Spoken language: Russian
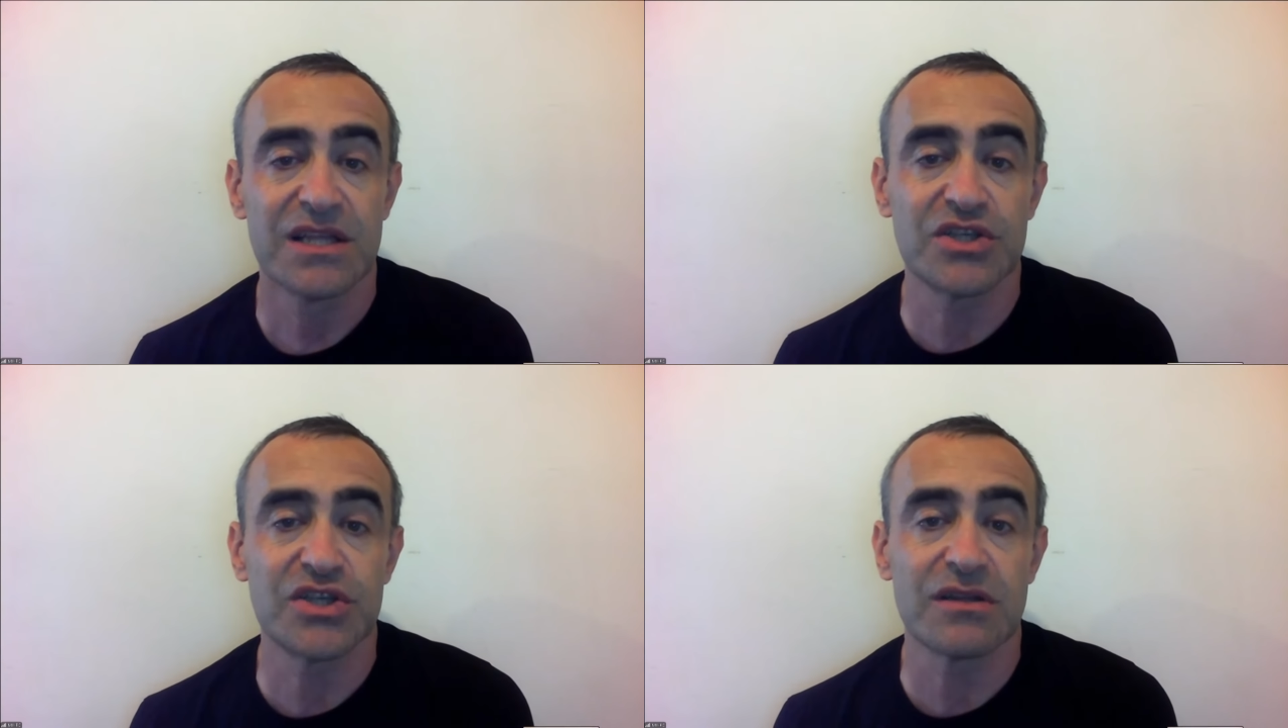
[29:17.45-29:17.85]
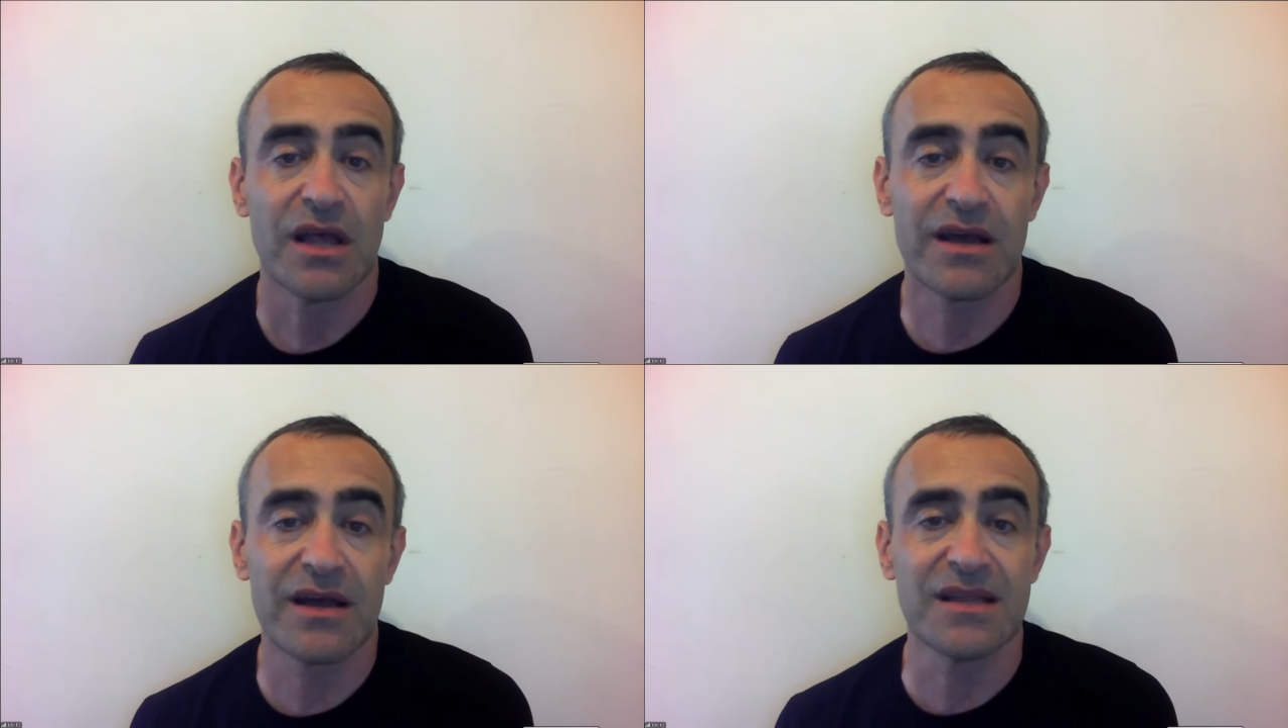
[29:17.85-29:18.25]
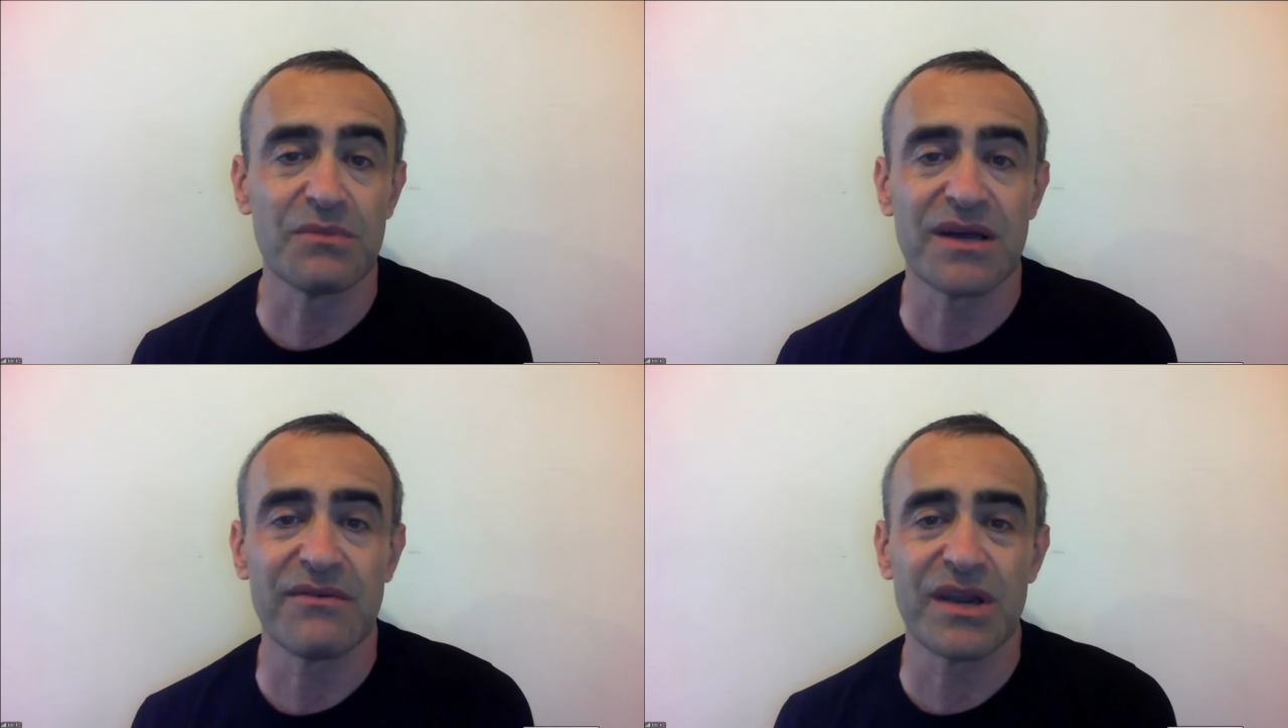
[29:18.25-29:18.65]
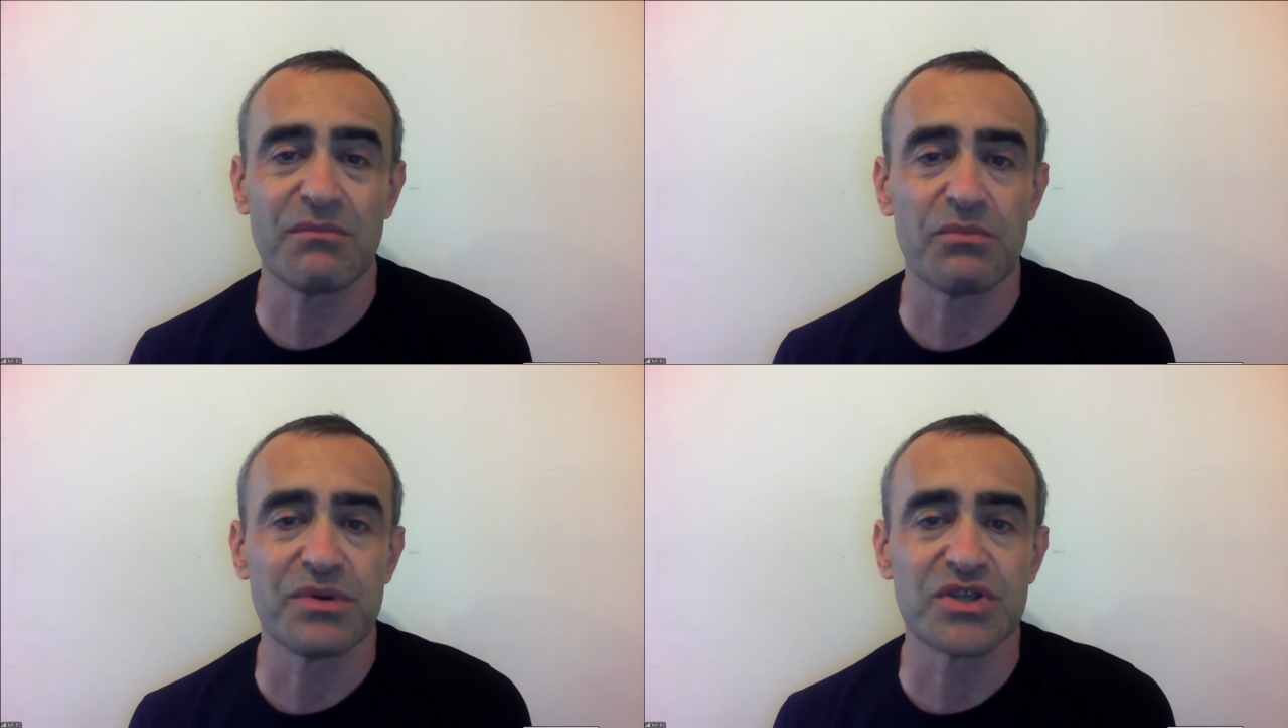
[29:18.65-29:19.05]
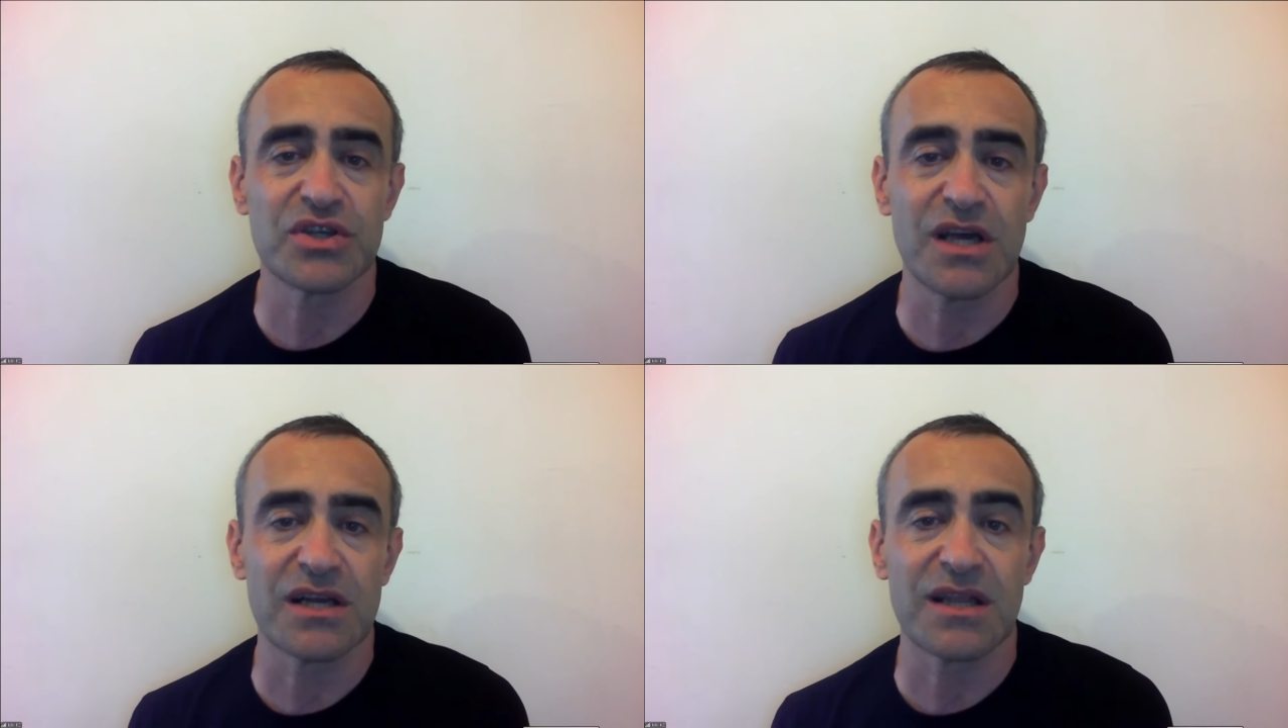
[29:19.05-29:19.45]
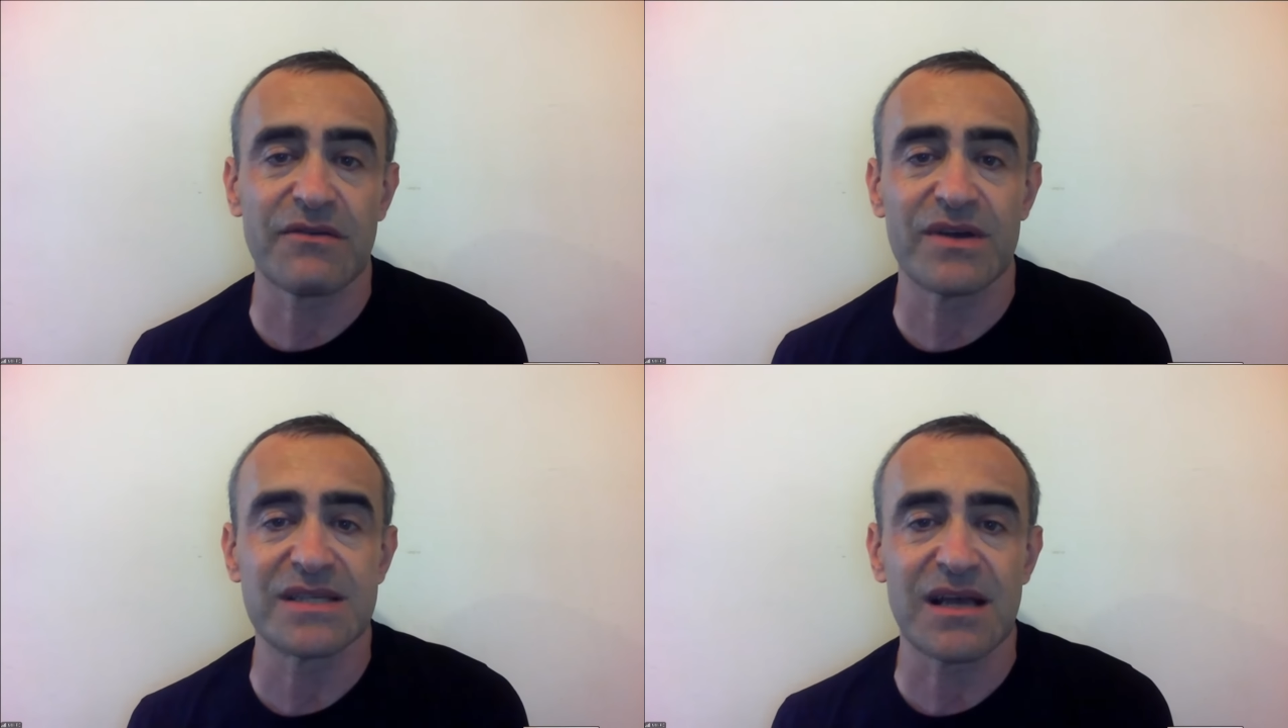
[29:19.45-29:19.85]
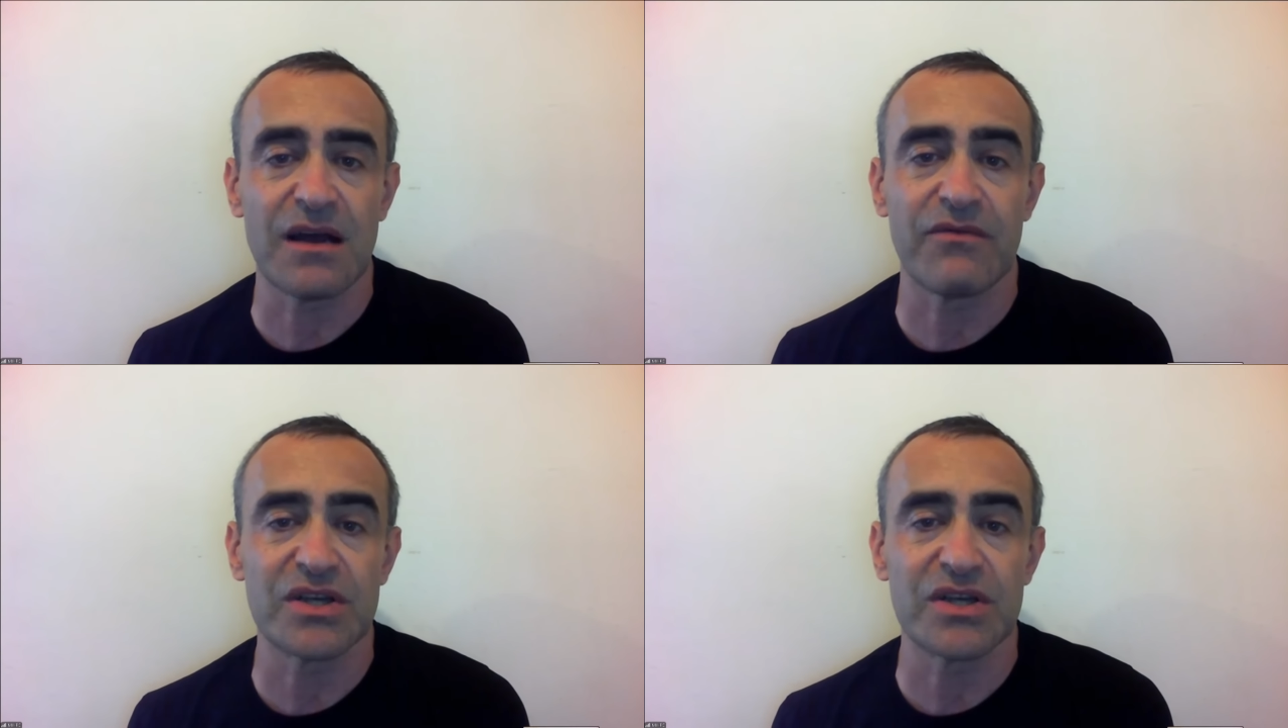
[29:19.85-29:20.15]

Значит, когда мы говорим об инженерных войсках,